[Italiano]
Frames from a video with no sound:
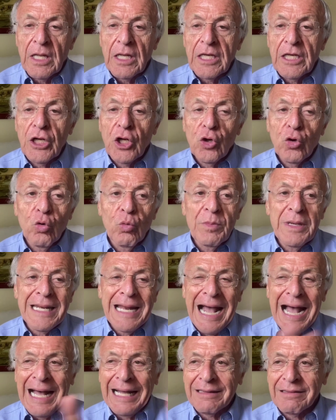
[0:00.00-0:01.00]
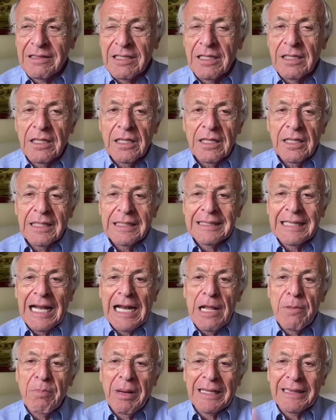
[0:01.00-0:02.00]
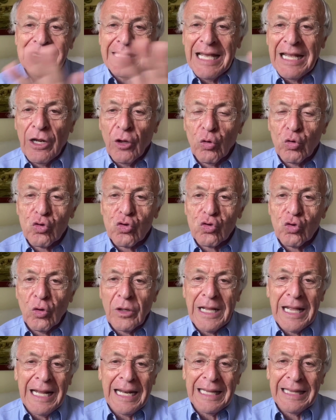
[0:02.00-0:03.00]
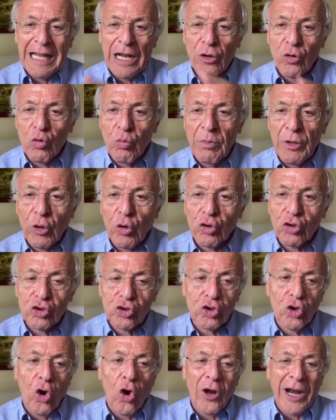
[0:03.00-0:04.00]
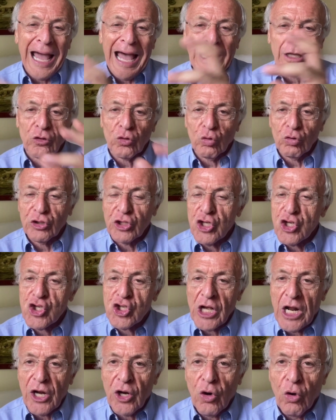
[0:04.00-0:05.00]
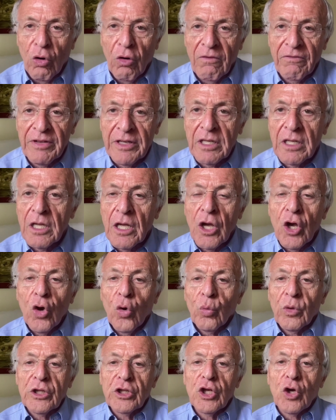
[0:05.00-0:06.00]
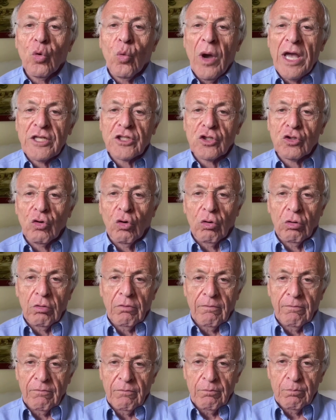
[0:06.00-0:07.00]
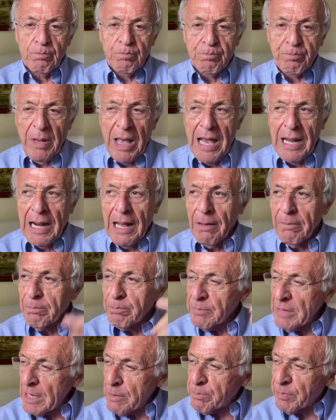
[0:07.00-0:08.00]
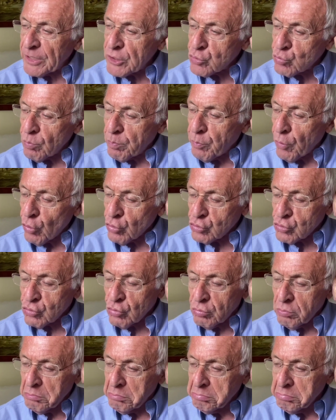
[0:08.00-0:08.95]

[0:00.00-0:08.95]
illuminati dalle bandiere rossonere dal numero dorato 19. Quindi questo è, la, è il presupposto.